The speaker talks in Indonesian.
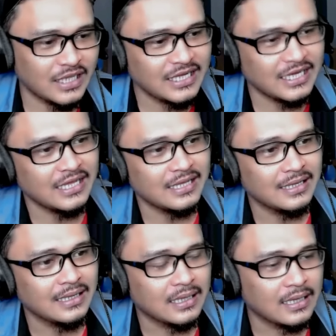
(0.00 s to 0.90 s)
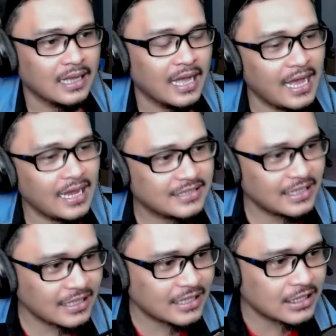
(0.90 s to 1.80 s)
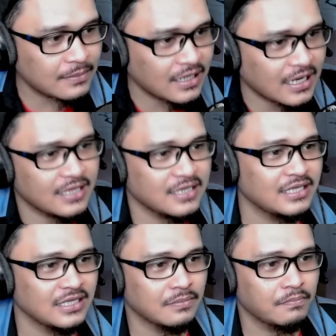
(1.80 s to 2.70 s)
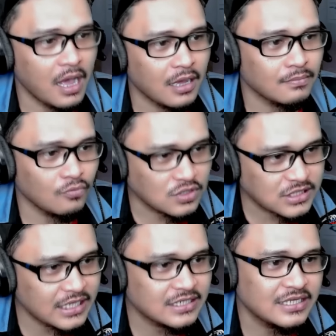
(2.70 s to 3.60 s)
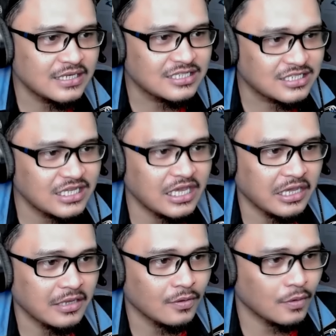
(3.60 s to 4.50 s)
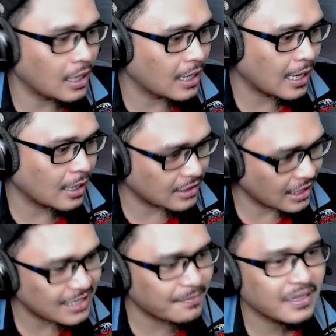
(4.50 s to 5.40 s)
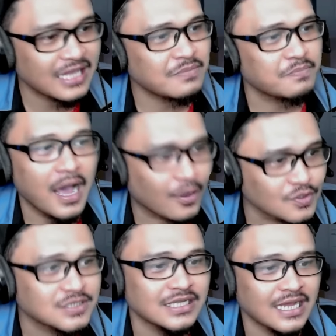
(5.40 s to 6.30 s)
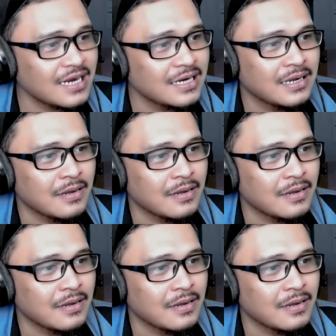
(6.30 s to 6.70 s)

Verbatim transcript: contohnya ini nih ada yang kirim link lagi nih Bang Mujahidin J wah kalau dari namanya sih bagus sih ya